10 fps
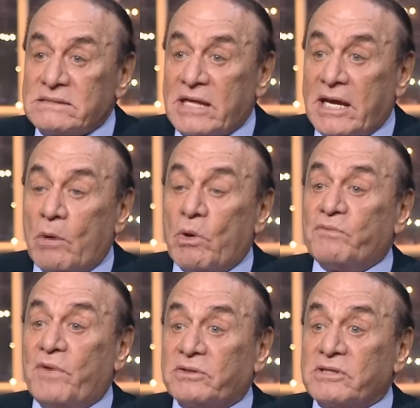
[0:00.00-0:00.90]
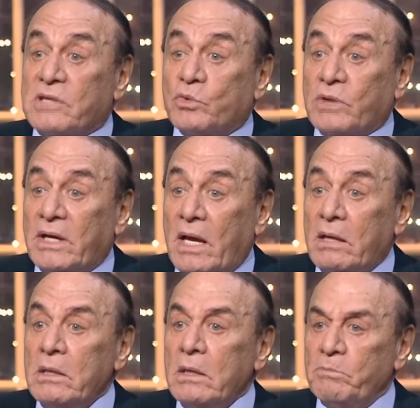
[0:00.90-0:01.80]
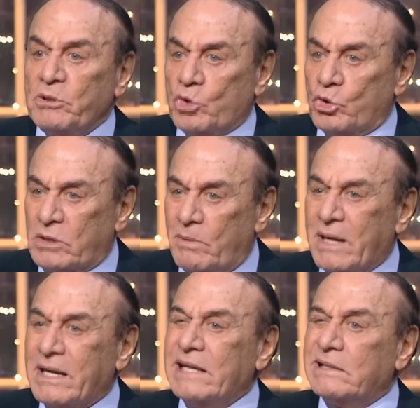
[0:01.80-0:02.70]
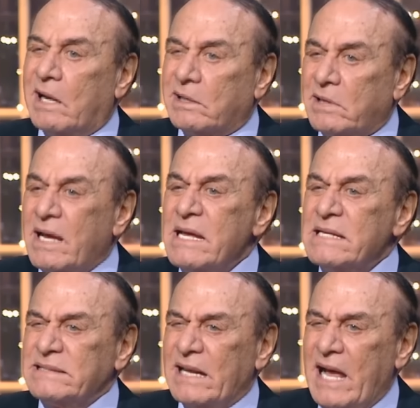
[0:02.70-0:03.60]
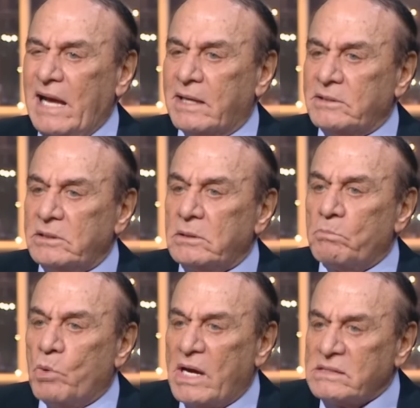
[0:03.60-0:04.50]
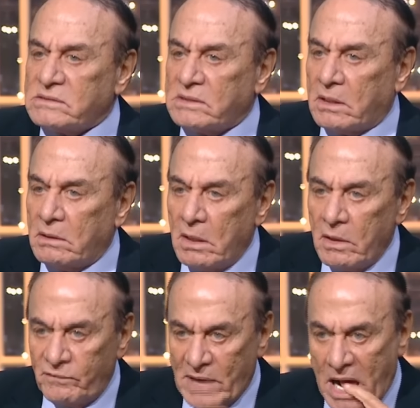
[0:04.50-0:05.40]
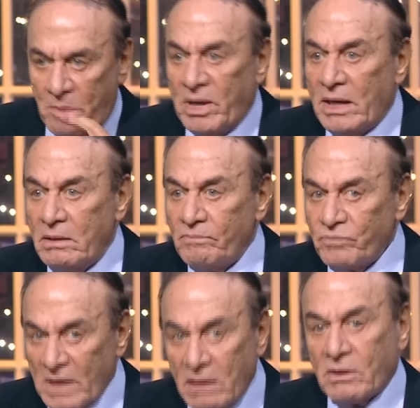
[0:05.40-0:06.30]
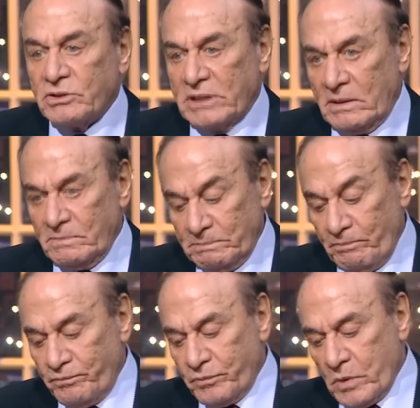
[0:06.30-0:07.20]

البلاستيه والفرط الصوتيه بتعتبر النهارده سلاح جديد مؤثر في اعمال القتال